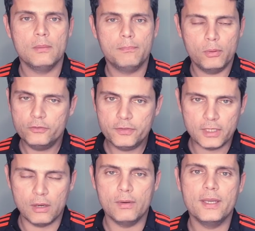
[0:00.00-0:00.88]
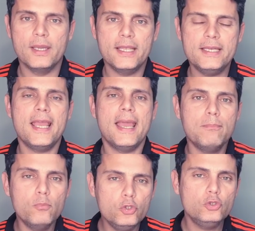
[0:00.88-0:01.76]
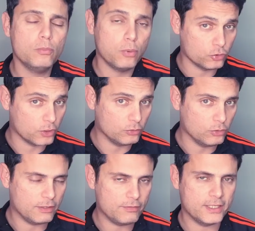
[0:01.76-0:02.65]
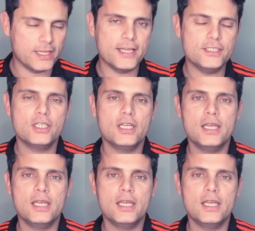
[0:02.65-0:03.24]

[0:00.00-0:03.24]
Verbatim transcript: Ponto final. Ele é muito bom jogador, na verdade.